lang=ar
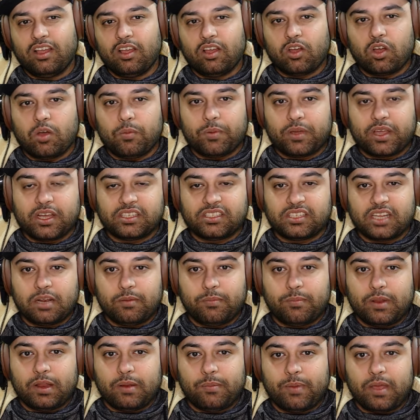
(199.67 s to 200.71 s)
قم بكسر
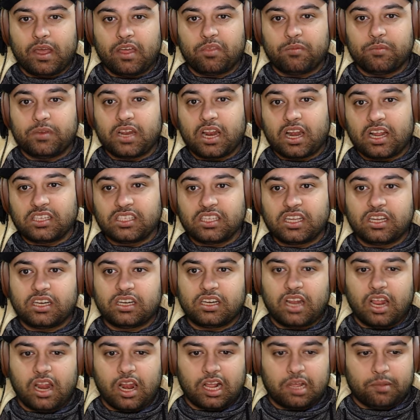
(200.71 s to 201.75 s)
البيض من الاصغر
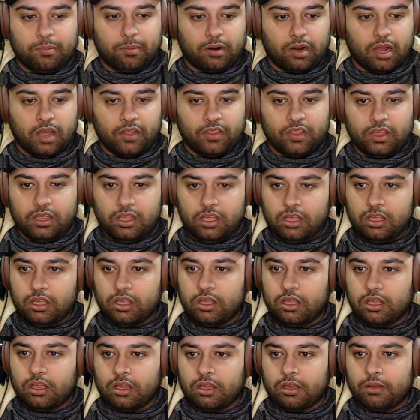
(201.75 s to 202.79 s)
الى الاكبر هذا
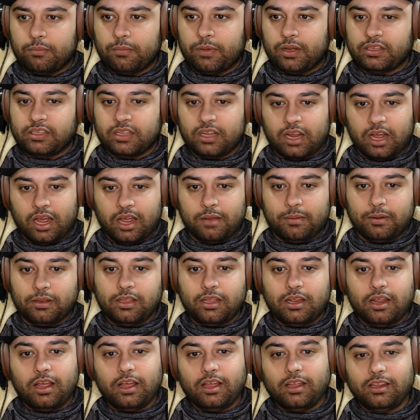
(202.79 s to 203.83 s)
بعدين هاي بعدين
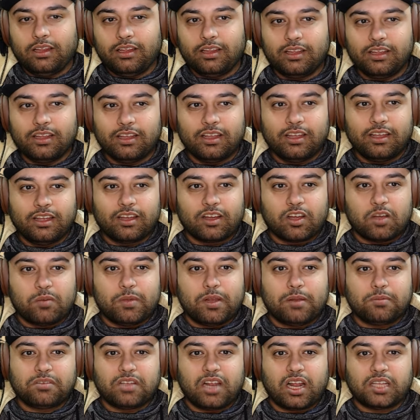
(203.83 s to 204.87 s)
هاي قم
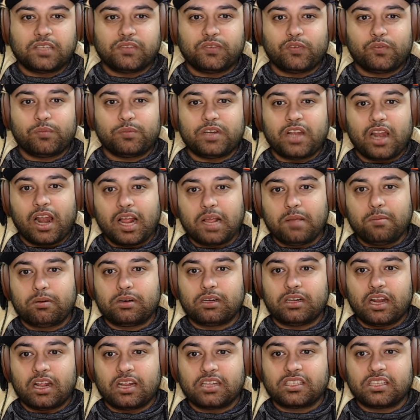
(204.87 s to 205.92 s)
بلمس العصفور من الاكبر
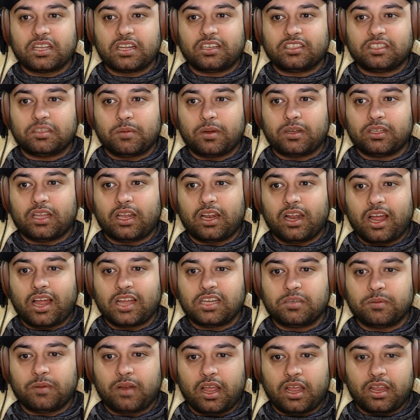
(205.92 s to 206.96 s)
الى الاصغر اعتمادا على
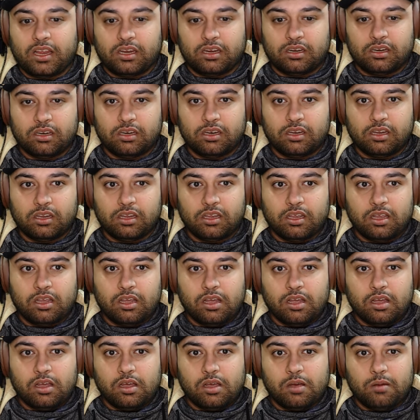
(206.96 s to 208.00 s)
حجم العين
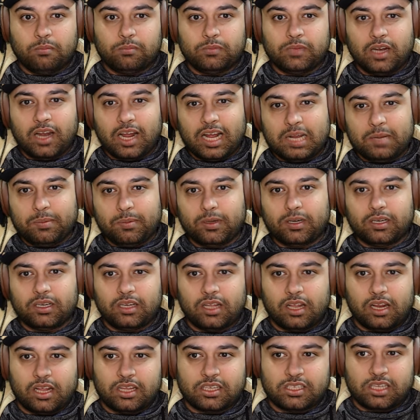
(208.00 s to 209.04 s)
من الاكبر الى
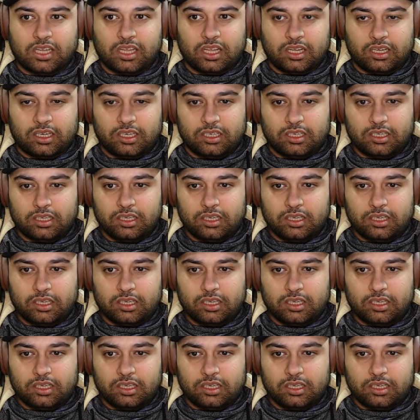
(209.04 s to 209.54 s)
الاصغر